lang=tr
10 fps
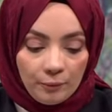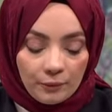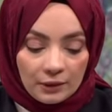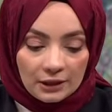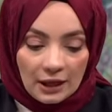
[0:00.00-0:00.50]

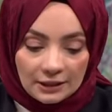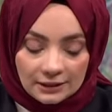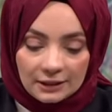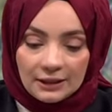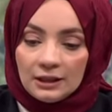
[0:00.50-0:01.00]

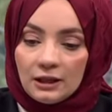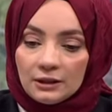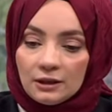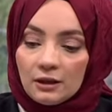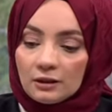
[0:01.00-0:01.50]
Kendiyle
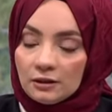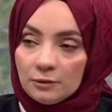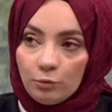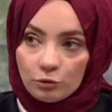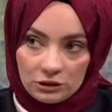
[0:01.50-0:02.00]
alakalı
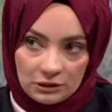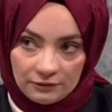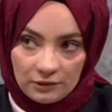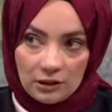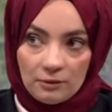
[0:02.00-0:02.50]
pozitif
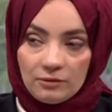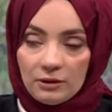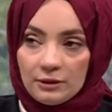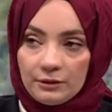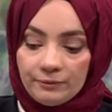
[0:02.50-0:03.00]
taraflar
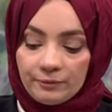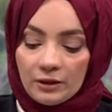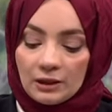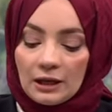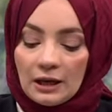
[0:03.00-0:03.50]

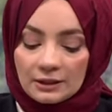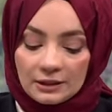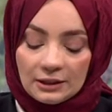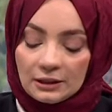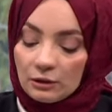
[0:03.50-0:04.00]

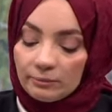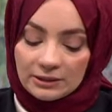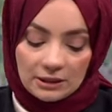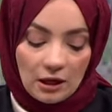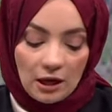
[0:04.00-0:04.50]
kendini
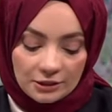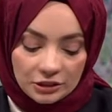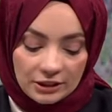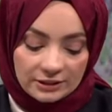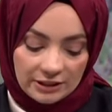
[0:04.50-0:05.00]
mesela Ayşe
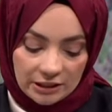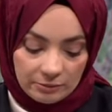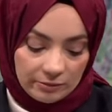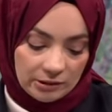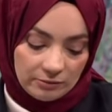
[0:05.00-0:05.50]
ise
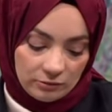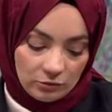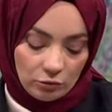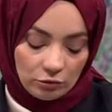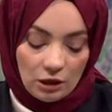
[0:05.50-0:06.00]
bizim
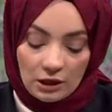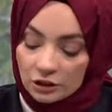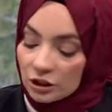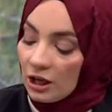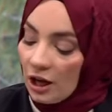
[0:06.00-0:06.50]
yol.
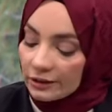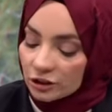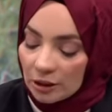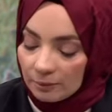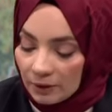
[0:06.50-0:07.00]
Ayşe'yi Ayşe
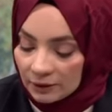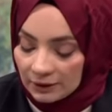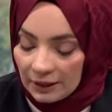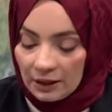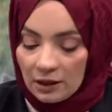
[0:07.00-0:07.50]
yapan
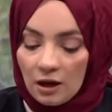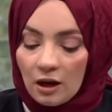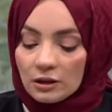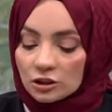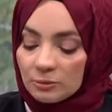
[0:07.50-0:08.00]
ne?
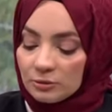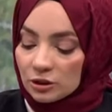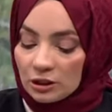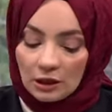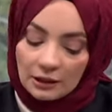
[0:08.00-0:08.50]
Ayşe bir
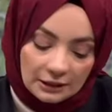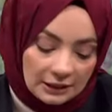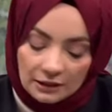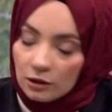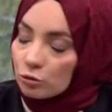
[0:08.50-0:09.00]
şey yani
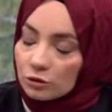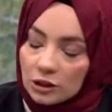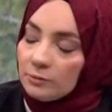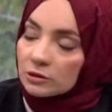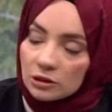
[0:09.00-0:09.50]
illa çok iyi
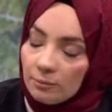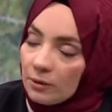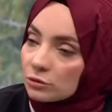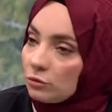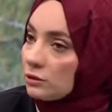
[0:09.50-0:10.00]
yemek yapmak
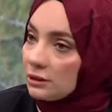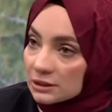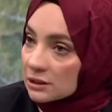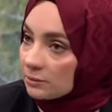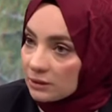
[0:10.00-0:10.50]
zorunda
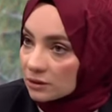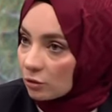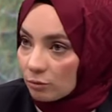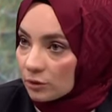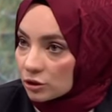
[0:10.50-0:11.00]
değilsiniz bir insan
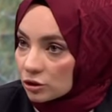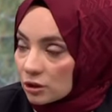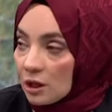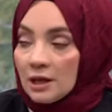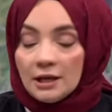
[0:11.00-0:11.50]
olmak için.
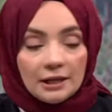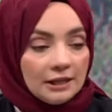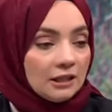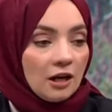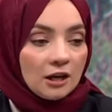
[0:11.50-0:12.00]

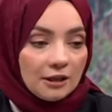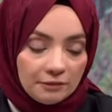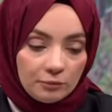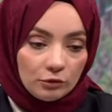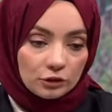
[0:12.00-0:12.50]
İlla evi
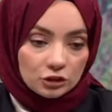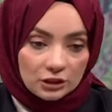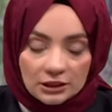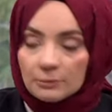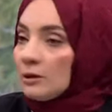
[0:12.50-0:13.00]
böyle
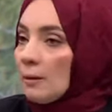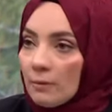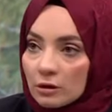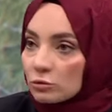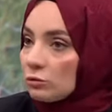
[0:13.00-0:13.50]
jilet gibi
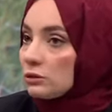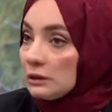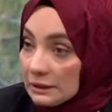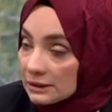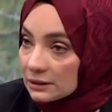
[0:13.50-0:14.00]
yapmak zorunda
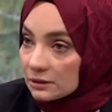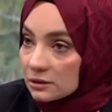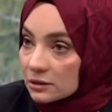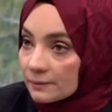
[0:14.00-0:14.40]
değilsiniz.